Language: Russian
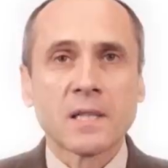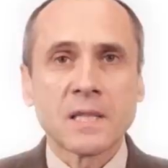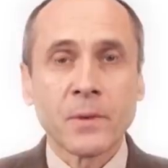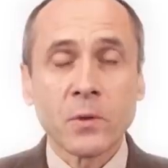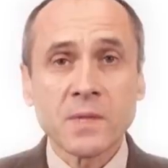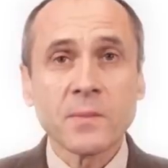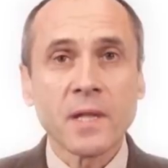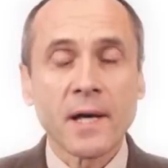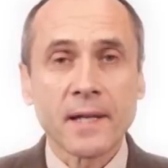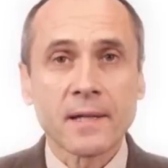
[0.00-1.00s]
На моем
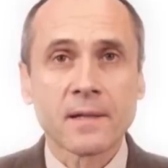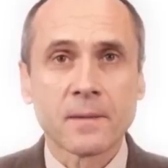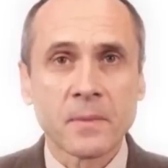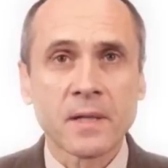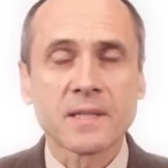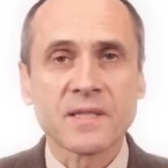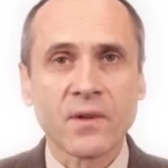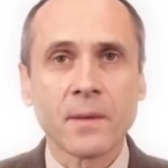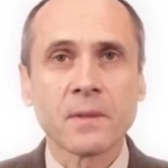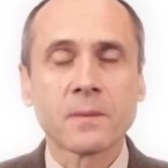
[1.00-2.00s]
семинаре мы с
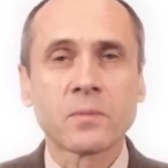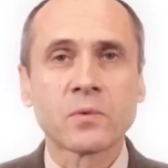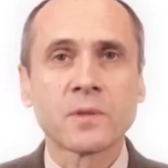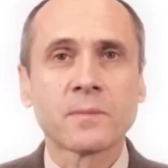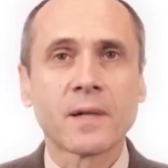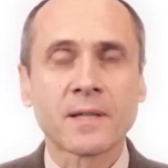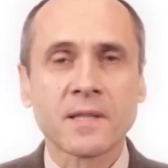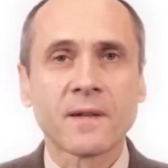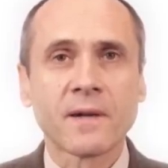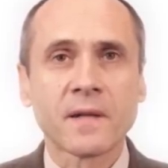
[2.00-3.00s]
вами будем
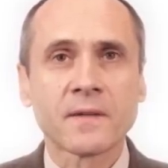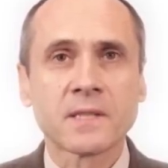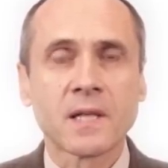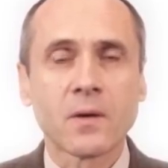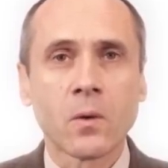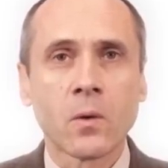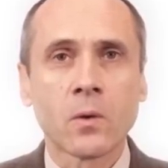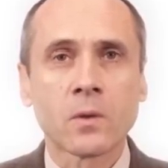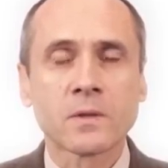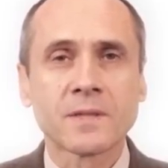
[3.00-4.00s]
разговаривать
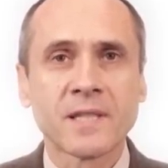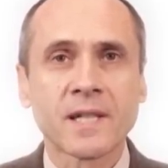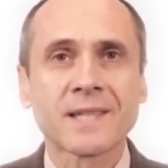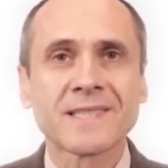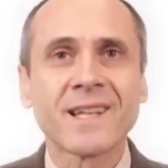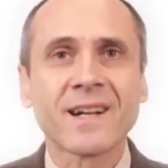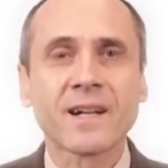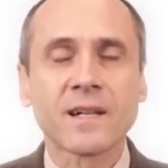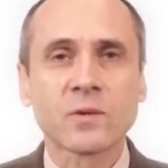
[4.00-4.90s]
о тех знаках,